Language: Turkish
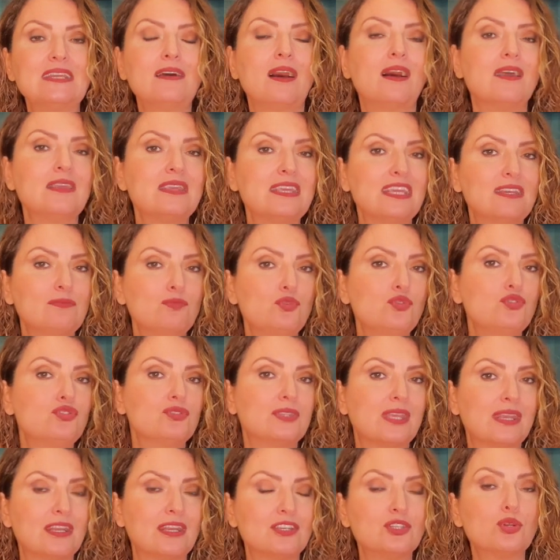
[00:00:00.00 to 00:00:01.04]
ay 23
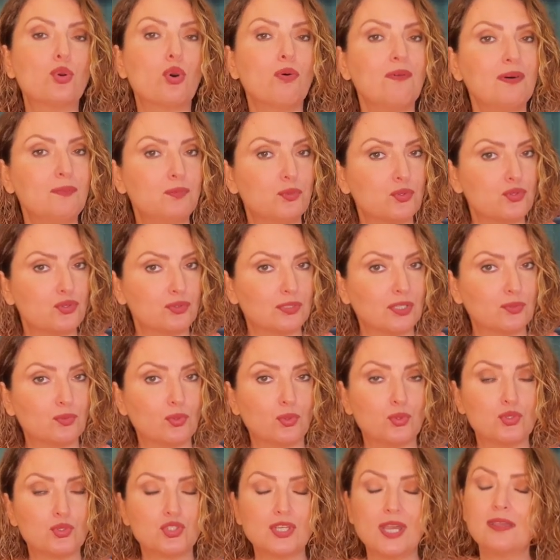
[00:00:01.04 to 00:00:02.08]
derece kova burcunda
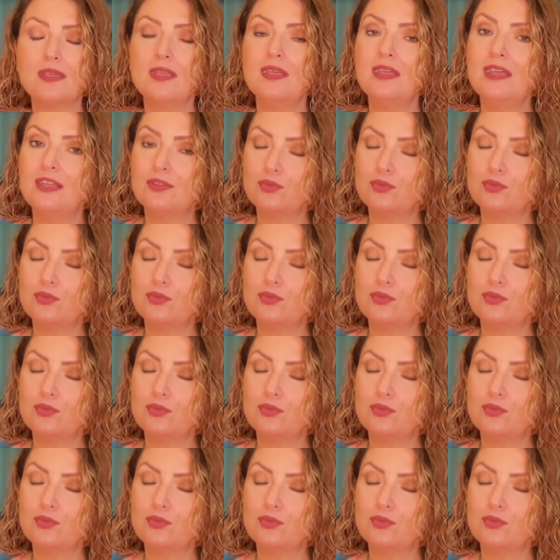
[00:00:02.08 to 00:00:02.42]
doğacak.